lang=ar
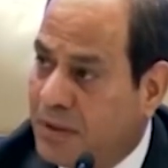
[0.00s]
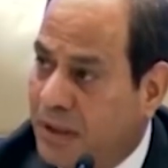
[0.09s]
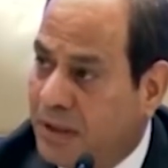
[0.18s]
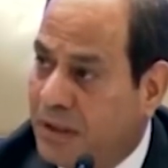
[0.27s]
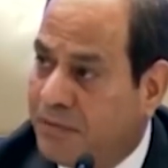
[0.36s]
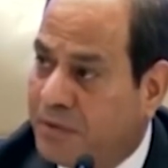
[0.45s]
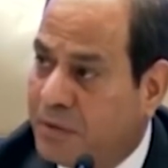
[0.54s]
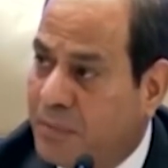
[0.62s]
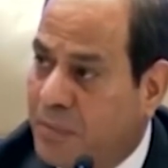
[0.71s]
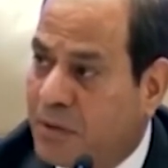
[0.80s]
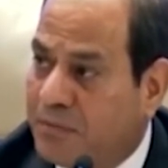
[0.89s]
احنا في
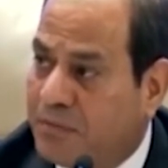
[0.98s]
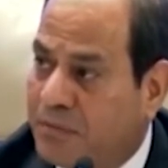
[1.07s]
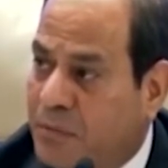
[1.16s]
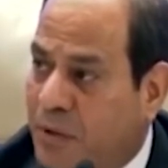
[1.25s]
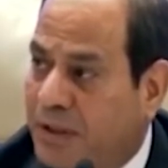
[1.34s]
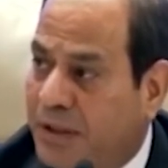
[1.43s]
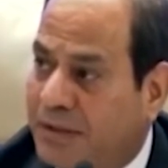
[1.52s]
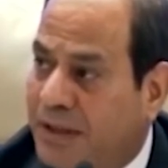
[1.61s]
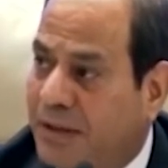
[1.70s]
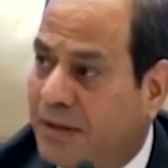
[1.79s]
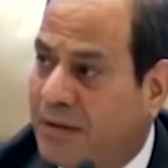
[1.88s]
موقف ووضع
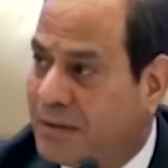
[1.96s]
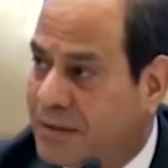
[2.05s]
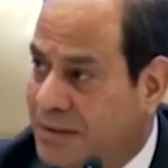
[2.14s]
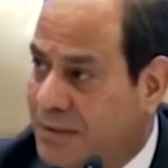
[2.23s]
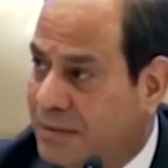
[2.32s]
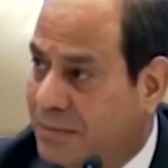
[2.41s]
تاني خالص